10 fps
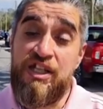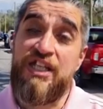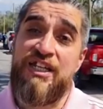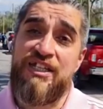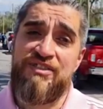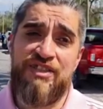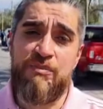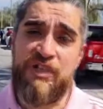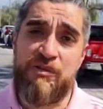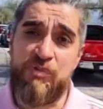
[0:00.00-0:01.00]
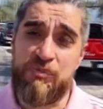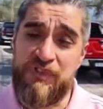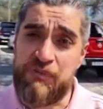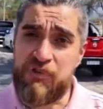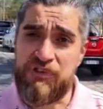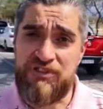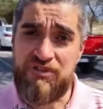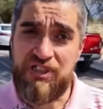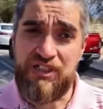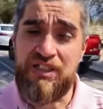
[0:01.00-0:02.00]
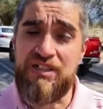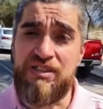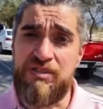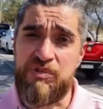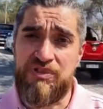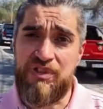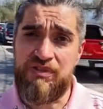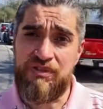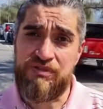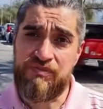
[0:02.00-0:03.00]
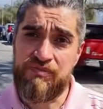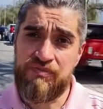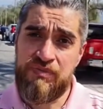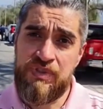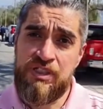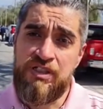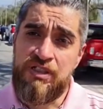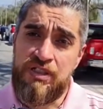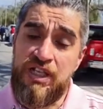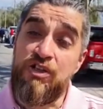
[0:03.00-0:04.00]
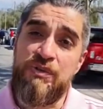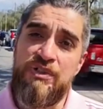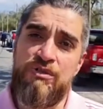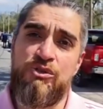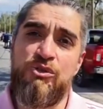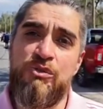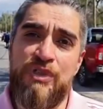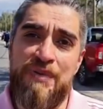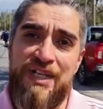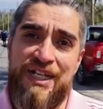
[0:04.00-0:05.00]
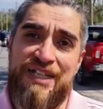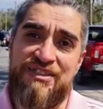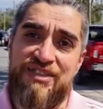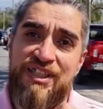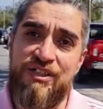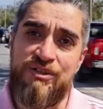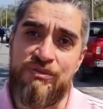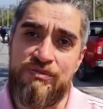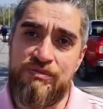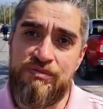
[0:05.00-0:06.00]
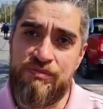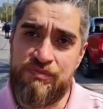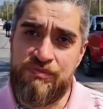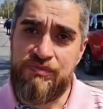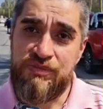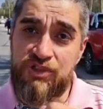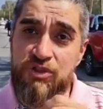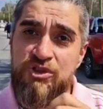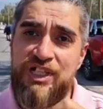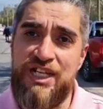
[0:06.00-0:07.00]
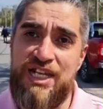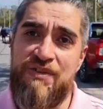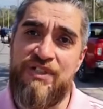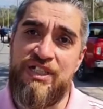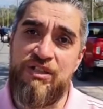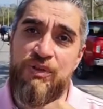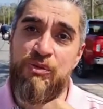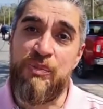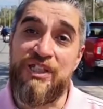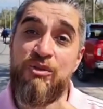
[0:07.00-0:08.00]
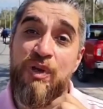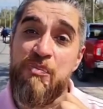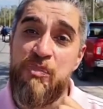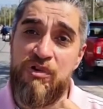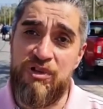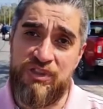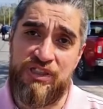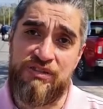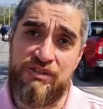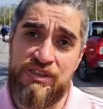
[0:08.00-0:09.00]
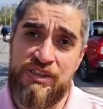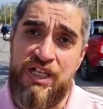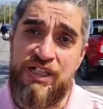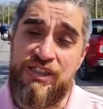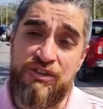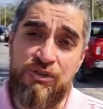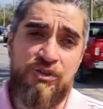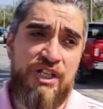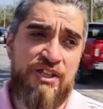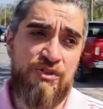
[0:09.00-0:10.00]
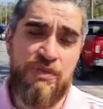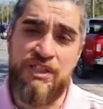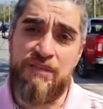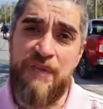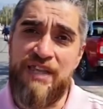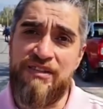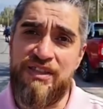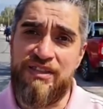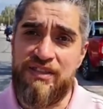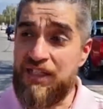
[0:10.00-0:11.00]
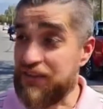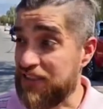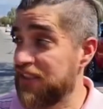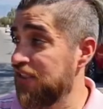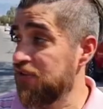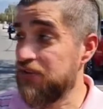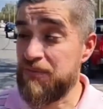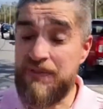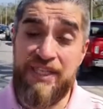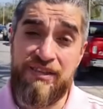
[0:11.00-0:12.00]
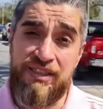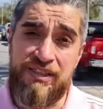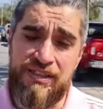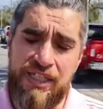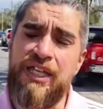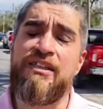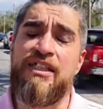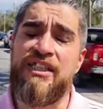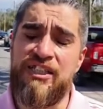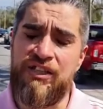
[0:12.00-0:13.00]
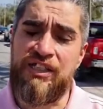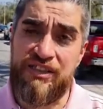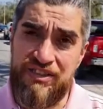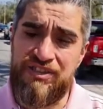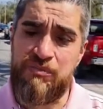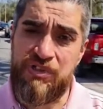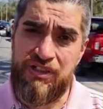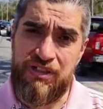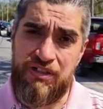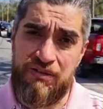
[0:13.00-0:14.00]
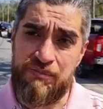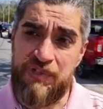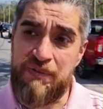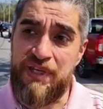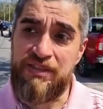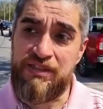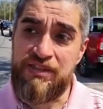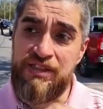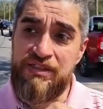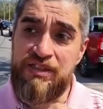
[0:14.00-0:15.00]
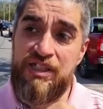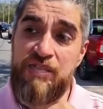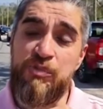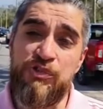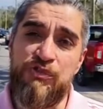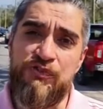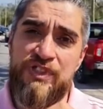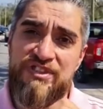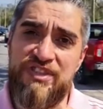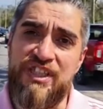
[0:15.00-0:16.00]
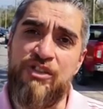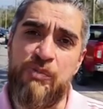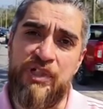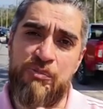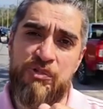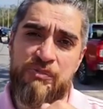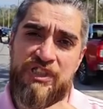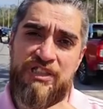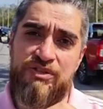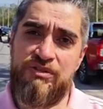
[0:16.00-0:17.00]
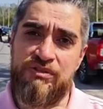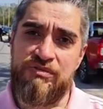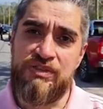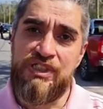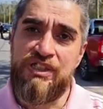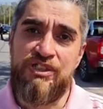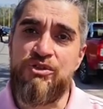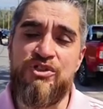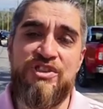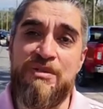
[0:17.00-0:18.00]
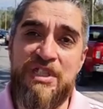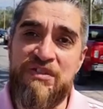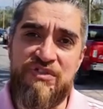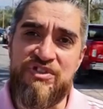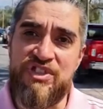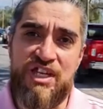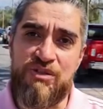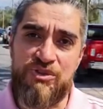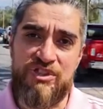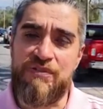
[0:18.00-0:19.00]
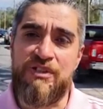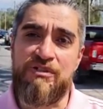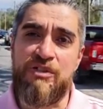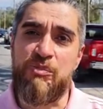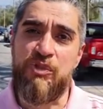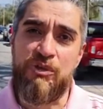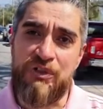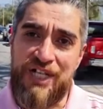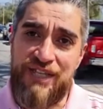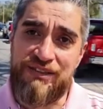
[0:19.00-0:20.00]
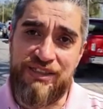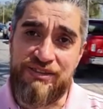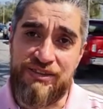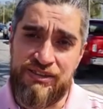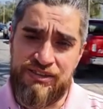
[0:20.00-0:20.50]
El arancel para exportación era del 15%. El gobierno lo tuvo que bajar a cero. Se los regalaban en el cuero para que lo exporten. Hasta todo el año 20, hasta enero del 20, eh, hasta, hasta diciembre del mes 20, el impuesto fue cero para exportación. Entonces se beneficiaron, se llevaron el cuero gratis.